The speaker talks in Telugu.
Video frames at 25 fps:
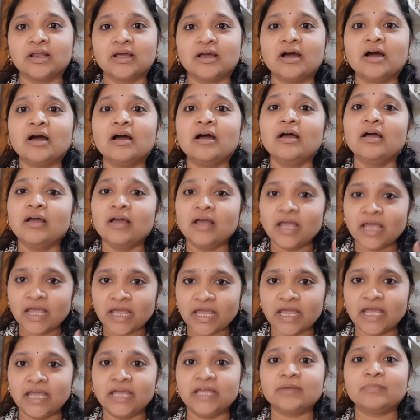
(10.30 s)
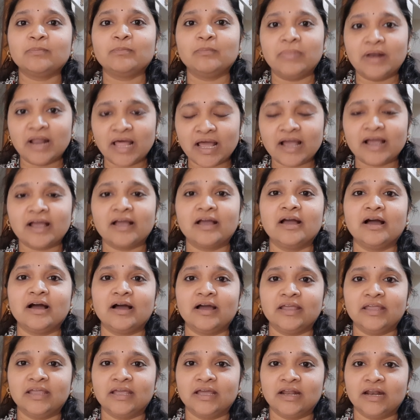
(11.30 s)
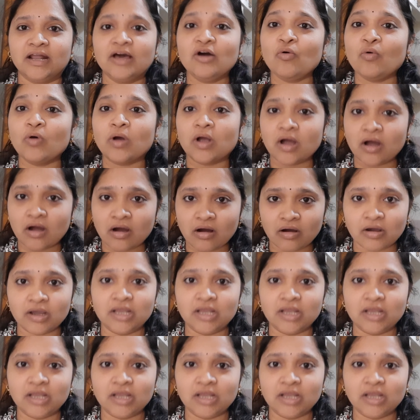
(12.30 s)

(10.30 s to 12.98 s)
గా హెయిర్ బ్లాక్గా అయ్యేలా ఒక